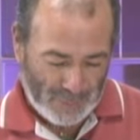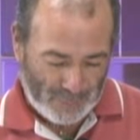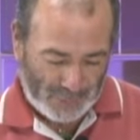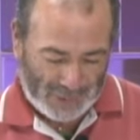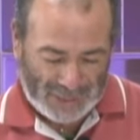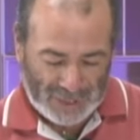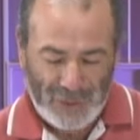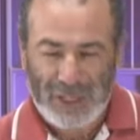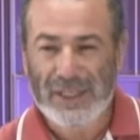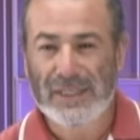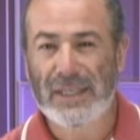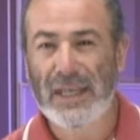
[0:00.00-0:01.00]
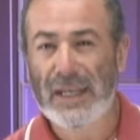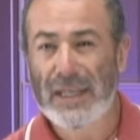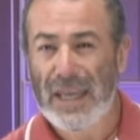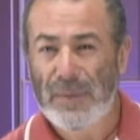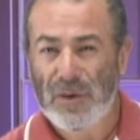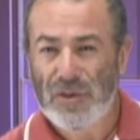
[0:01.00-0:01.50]
porque quiero iniciar,
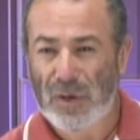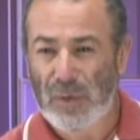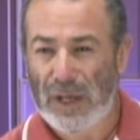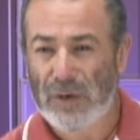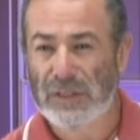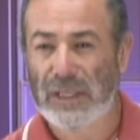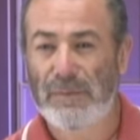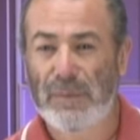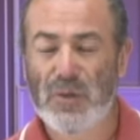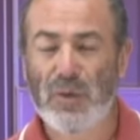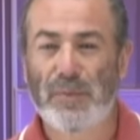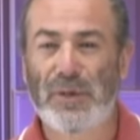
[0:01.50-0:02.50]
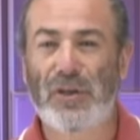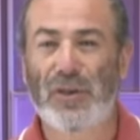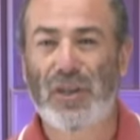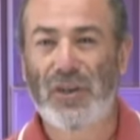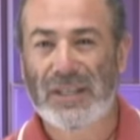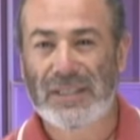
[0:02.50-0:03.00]
ya hemos hecho algunas cositas en Pacho, pero
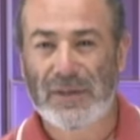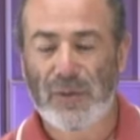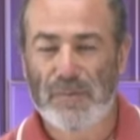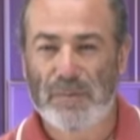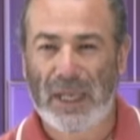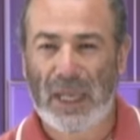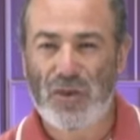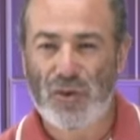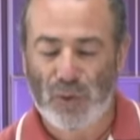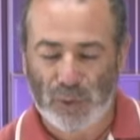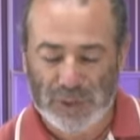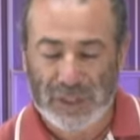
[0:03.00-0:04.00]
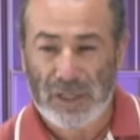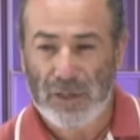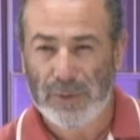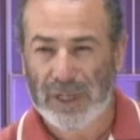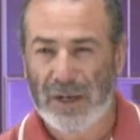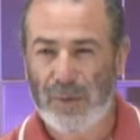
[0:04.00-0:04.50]
quiero hacer un pequeño cursillo,
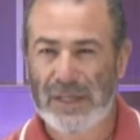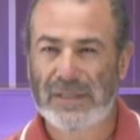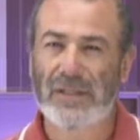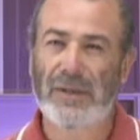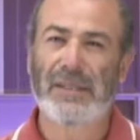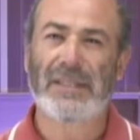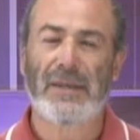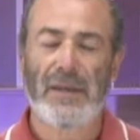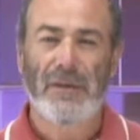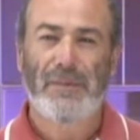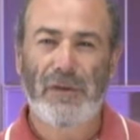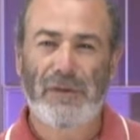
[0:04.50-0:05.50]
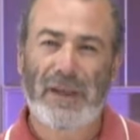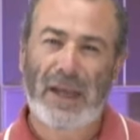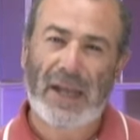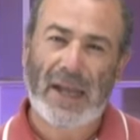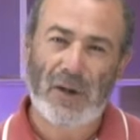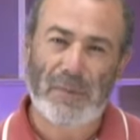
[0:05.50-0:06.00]
porque algunas cine me dicen, profe,
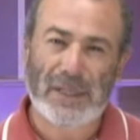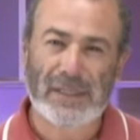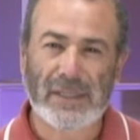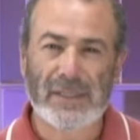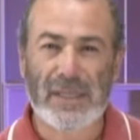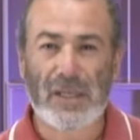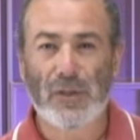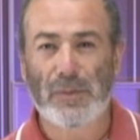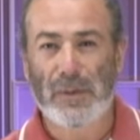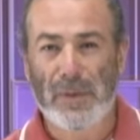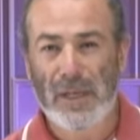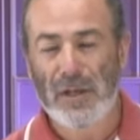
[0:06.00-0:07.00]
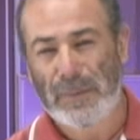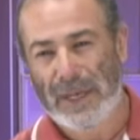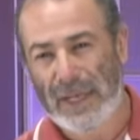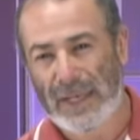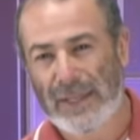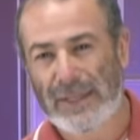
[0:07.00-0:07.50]
haga algo más sencillito primero
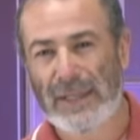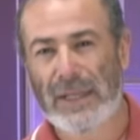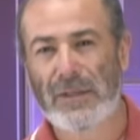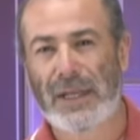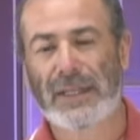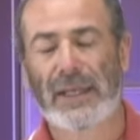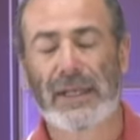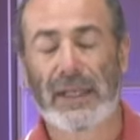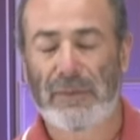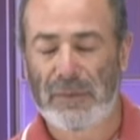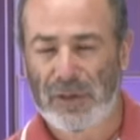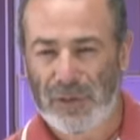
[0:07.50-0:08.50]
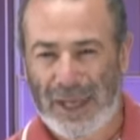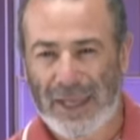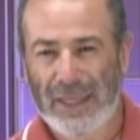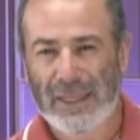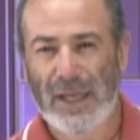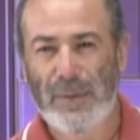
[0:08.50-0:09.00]
para ir entendiendo la técnica. Bueno,
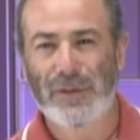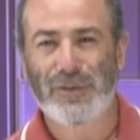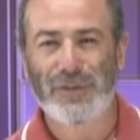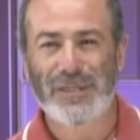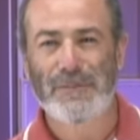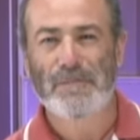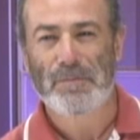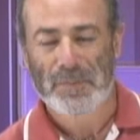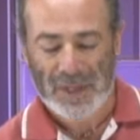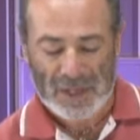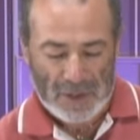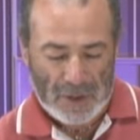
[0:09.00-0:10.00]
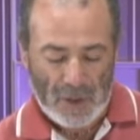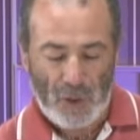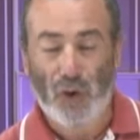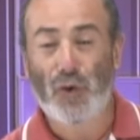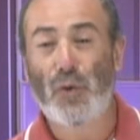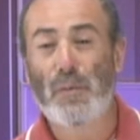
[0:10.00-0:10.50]
aquí estamos entonces
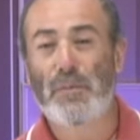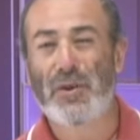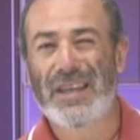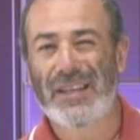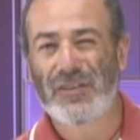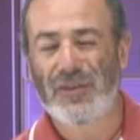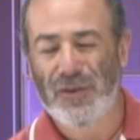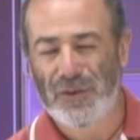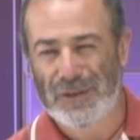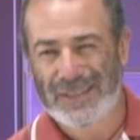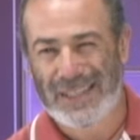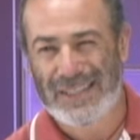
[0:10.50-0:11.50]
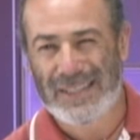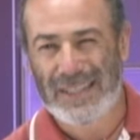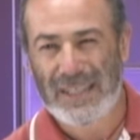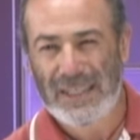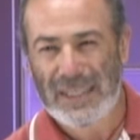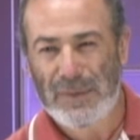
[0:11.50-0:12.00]
con un proyecto
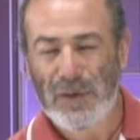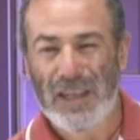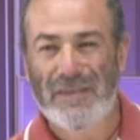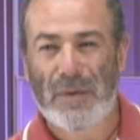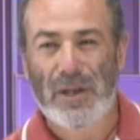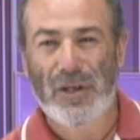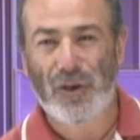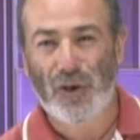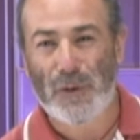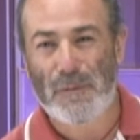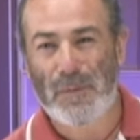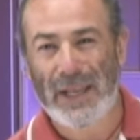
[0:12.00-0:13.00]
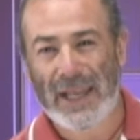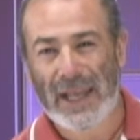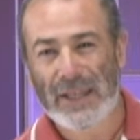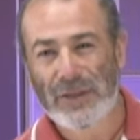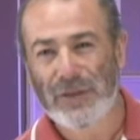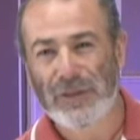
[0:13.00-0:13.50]
sencillísimo y vamos a irnos
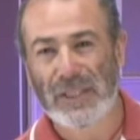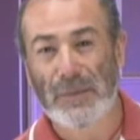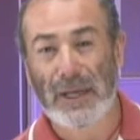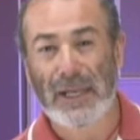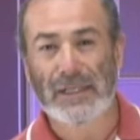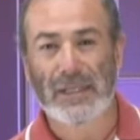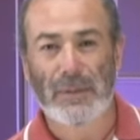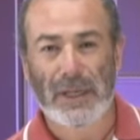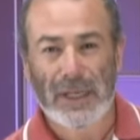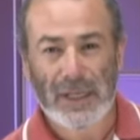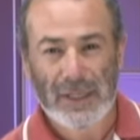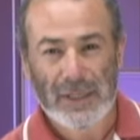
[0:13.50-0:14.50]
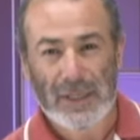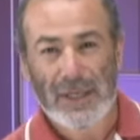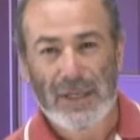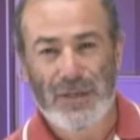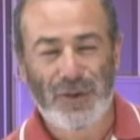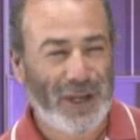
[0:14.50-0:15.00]
complicando semana a semana
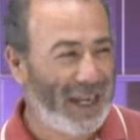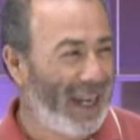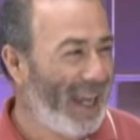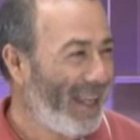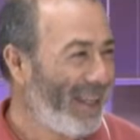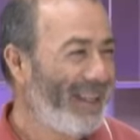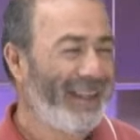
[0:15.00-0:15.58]
y ojalá,